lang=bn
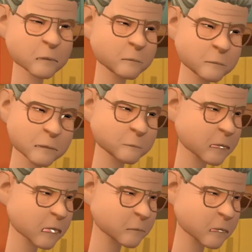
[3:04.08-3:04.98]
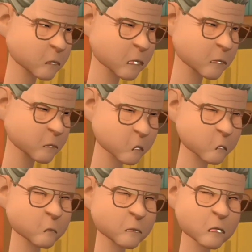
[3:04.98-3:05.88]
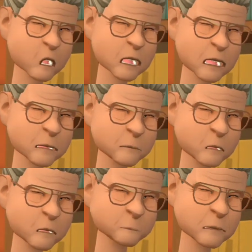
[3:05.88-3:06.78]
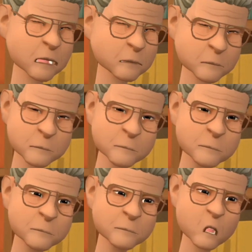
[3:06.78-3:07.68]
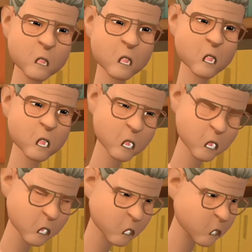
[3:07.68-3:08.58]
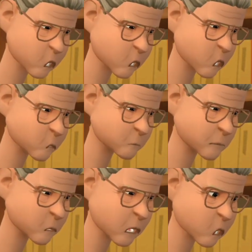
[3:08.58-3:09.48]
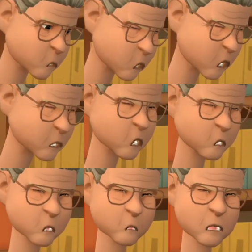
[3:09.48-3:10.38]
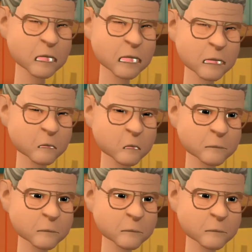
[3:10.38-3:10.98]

তোর মতন হয় নাই জামাইয়ের মতনই হয়েছে কিন্তু তোর বেটির নাকটা যেন কেমন বুসা হয়ে গেছে